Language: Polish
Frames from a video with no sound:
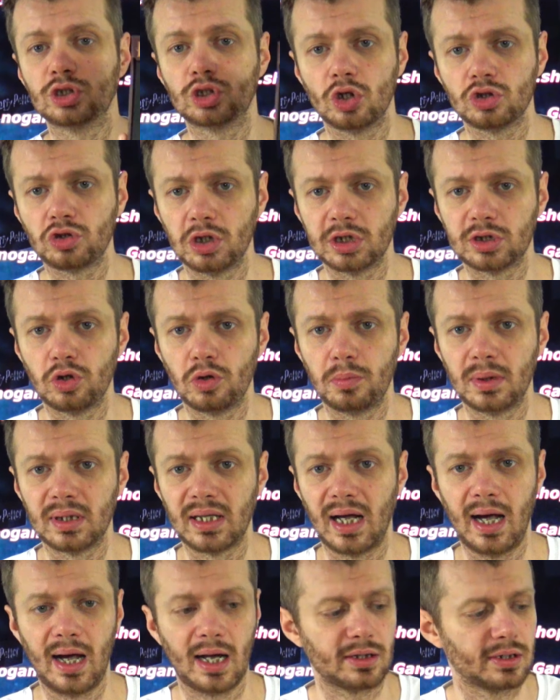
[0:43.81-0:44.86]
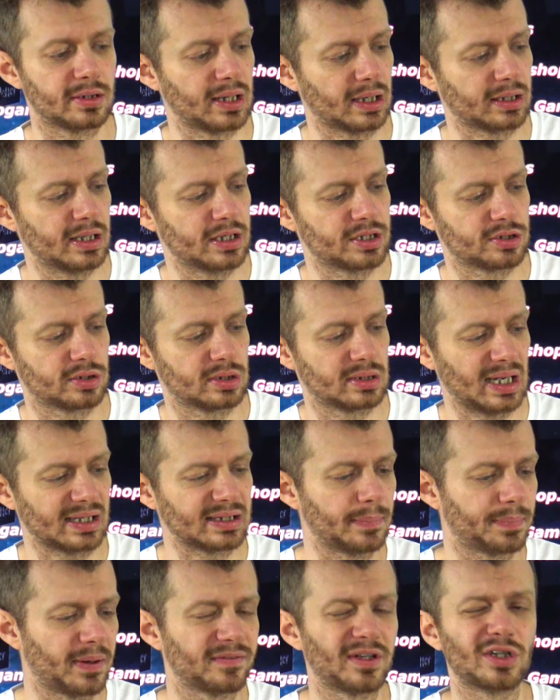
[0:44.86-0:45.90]
Co to jest Lumin Art? Tak, jest, tak
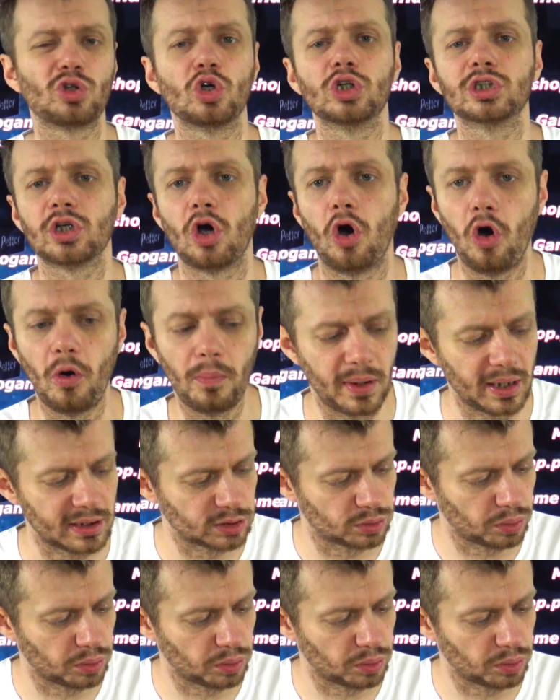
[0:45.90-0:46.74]
naprawdę to jest obraz,